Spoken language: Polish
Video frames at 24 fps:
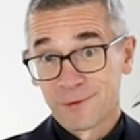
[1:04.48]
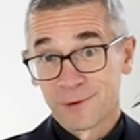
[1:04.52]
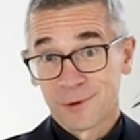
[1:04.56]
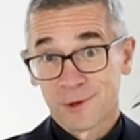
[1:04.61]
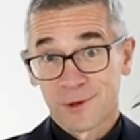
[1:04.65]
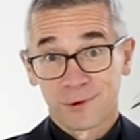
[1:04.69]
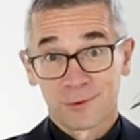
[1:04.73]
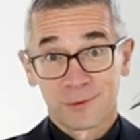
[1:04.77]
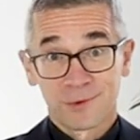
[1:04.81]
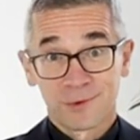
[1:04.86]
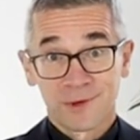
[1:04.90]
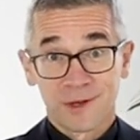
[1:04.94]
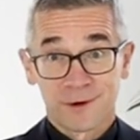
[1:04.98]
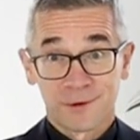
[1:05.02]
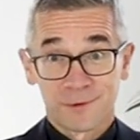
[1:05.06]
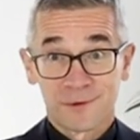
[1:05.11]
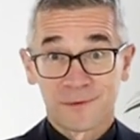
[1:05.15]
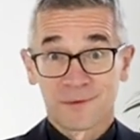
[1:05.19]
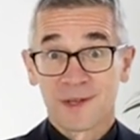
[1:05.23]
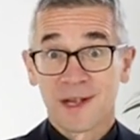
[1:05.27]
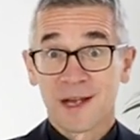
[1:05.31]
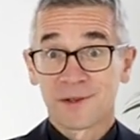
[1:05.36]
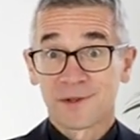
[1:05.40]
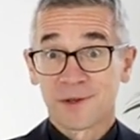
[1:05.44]
funkcjonuje,
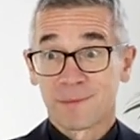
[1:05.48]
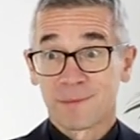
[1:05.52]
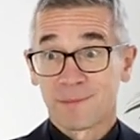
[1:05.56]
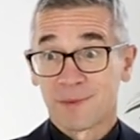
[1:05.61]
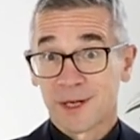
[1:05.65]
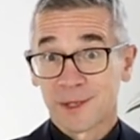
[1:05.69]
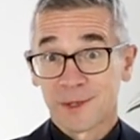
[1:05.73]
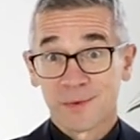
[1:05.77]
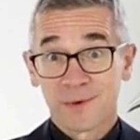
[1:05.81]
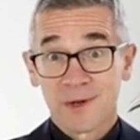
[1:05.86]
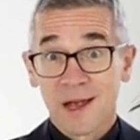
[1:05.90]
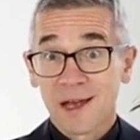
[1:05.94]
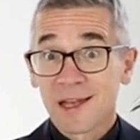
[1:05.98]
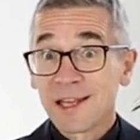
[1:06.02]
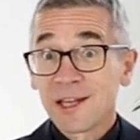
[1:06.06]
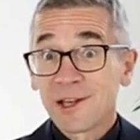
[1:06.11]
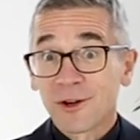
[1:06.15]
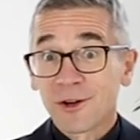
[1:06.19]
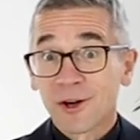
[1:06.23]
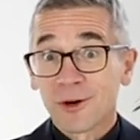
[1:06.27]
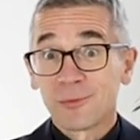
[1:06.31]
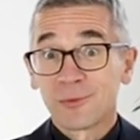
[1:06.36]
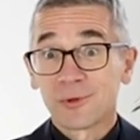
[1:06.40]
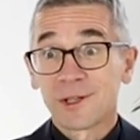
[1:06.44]
rozwija się, pracuje i
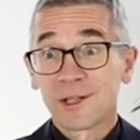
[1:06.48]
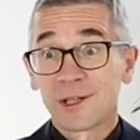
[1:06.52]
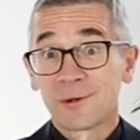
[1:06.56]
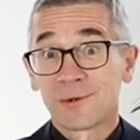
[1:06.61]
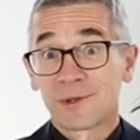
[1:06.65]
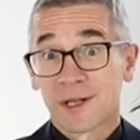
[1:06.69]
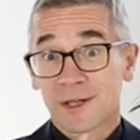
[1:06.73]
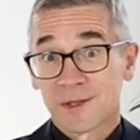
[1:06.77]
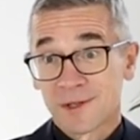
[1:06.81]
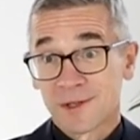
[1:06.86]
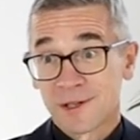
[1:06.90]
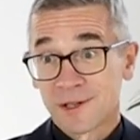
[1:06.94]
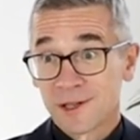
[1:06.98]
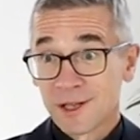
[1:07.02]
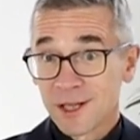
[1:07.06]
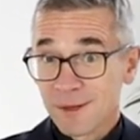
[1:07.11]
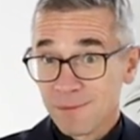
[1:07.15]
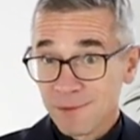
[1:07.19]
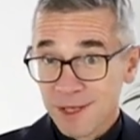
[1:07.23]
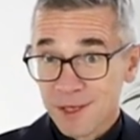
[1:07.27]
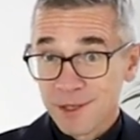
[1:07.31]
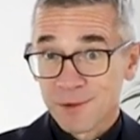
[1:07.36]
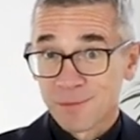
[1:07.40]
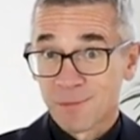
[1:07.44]
komunikuje z
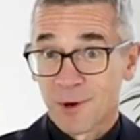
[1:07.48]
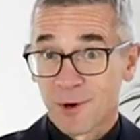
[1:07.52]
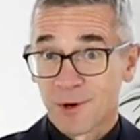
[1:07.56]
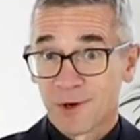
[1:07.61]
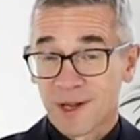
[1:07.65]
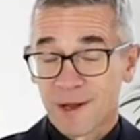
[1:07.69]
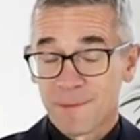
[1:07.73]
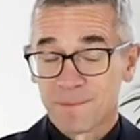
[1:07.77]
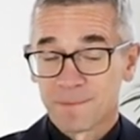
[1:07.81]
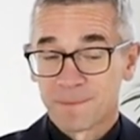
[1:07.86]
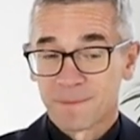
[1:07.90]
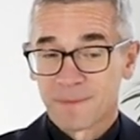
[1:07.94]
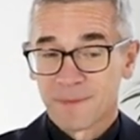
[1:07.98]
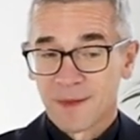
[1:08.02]
innymi i z Bogiem.